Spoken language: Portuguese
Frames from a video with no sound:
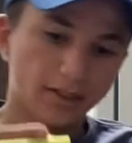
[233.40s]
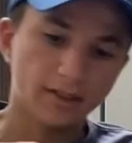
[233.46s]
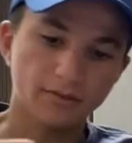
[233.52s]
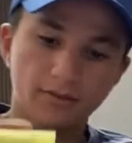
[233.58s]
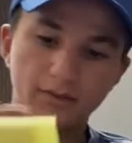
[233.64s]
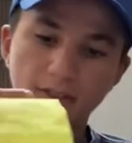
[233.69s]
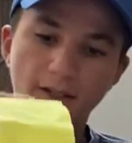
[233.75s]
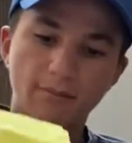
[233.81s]

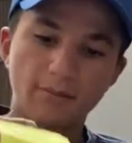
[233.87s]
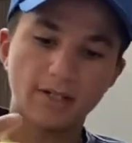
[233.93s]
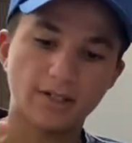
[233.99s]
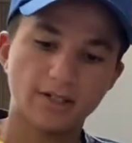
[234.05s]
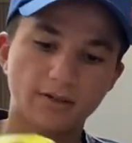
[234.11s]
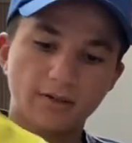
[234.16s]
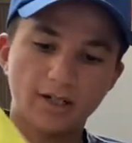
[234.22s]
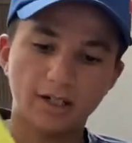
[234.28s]
Vou estar tá
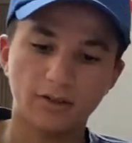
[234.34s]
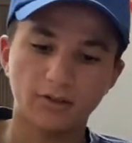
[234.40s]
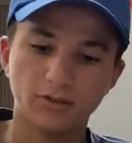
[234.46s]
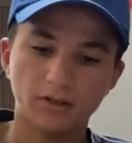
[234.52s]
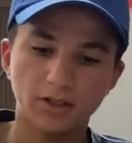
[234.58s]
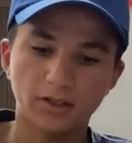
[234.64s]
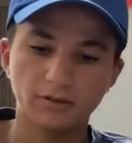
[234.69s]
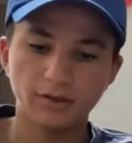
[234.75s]
passando uma
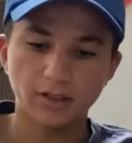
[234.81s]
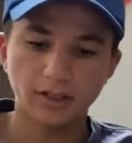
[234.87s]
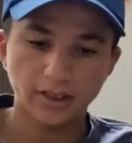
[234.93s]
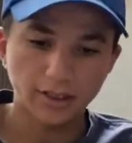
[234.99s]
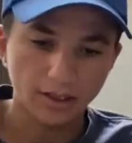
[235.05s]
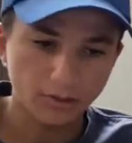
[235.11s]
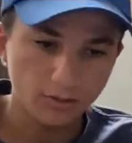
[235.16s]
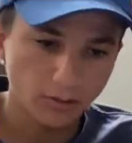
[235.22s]
cola, vou estar tá
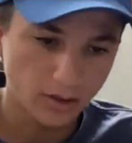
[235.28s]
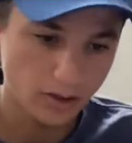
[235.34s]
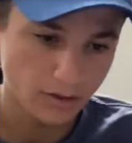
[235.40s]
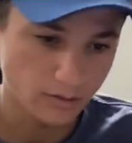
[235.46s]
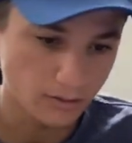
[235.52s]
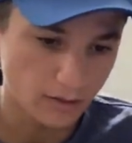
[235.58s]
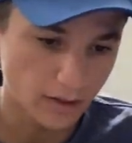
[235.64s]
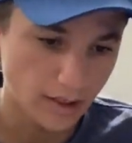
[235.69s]
já
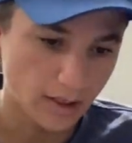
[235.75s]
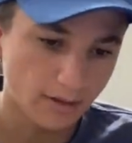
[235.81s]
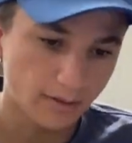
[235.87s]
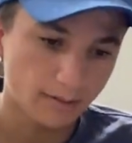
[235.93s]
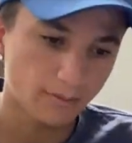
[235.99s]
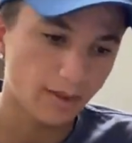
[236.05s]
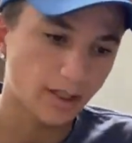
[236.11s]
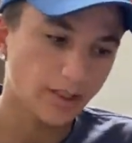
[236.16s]
colando ela
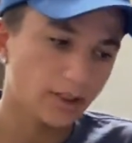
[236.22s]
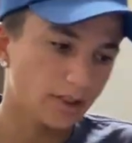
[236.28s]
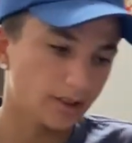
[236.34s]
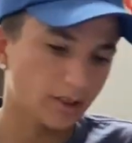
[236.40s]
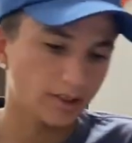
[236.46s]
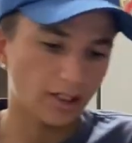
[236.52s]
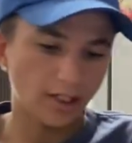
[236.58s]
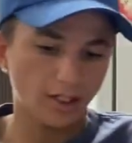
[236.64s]
para
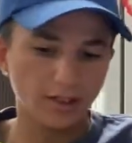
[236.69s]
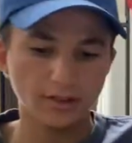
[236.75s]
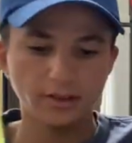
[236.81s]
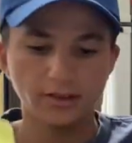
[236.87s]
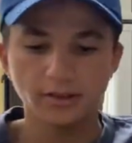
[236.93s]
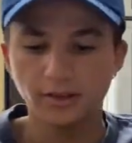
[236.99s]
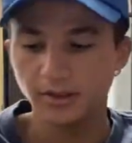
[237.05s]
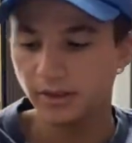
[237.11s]
adiantar.
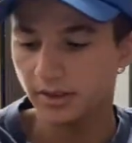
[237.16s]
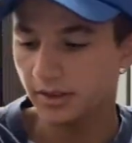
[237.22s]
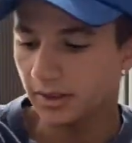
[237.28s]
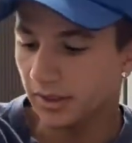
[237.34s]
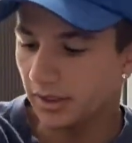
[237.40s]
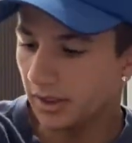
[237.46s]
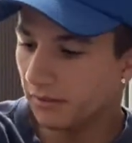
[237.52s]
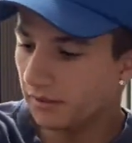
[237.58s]

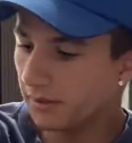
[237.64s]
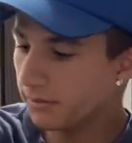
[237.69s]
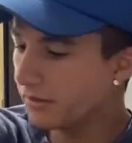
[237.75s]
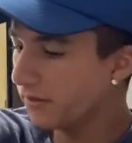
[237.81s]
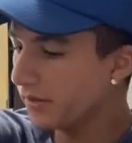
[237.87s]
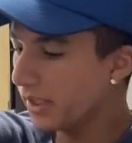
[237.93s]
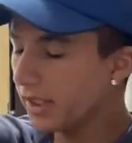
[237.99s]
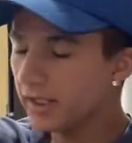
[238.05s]
E
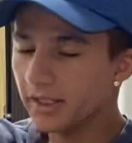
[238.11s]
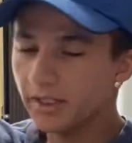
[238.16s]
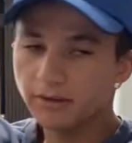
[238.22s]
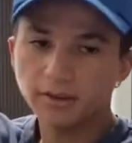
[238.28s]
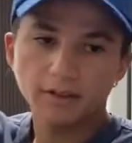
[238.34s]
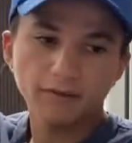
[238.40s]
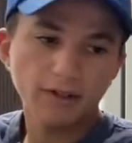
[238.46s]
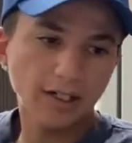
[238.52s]
vamos ver aí
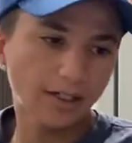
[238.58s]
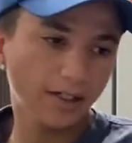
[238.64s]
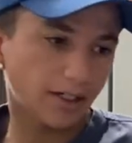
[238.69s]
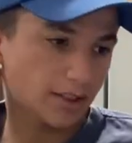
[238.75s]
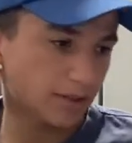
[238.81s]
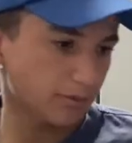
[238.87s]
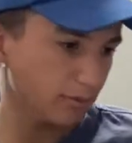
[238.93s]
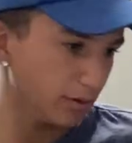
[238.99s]
no que vai
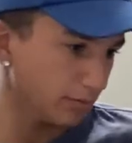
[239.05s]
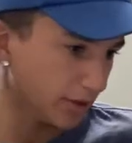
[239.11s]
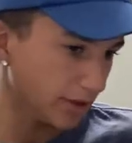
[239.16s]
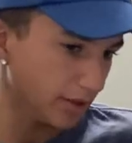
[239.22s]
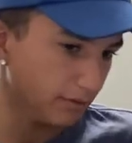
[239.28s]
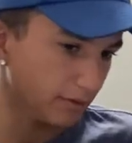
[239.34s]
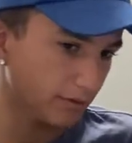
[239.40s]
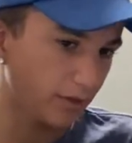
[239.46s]
dar esse pico
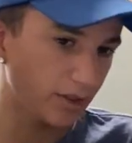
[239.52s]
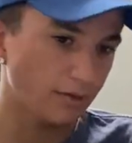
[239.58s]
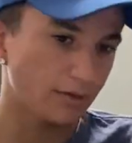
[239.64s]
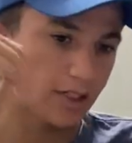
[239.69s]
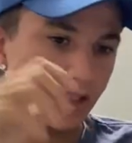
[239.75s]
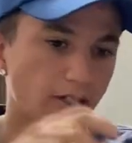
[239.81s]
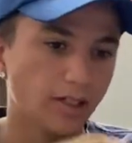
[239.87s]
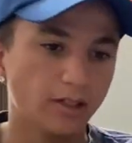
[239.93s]
aí. Vamos ver se
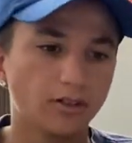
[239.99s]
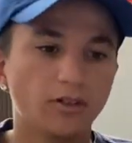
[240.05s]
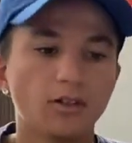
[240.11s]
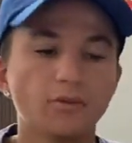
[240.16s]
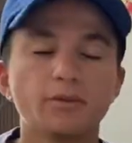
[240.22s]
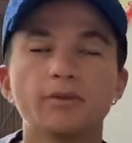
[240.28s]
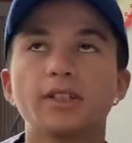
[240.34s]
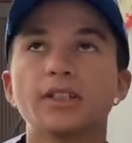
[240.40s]
vai sair
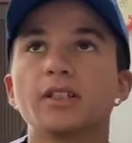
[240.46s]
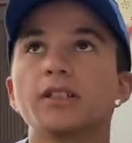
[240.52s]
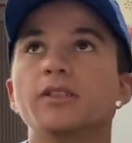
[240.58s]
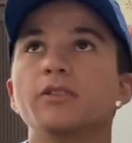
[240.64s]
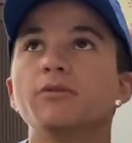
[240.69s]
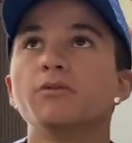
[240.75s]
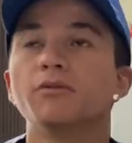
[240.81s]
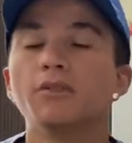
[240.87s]
top, se vai sair
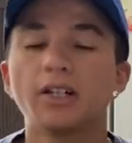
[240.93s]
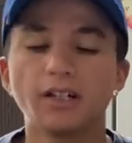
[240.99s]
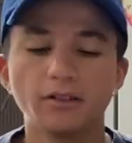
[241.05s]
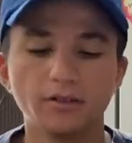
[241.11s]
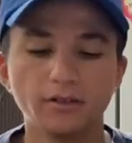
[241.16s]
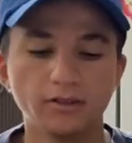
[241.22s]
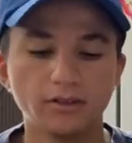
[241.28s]
zoada.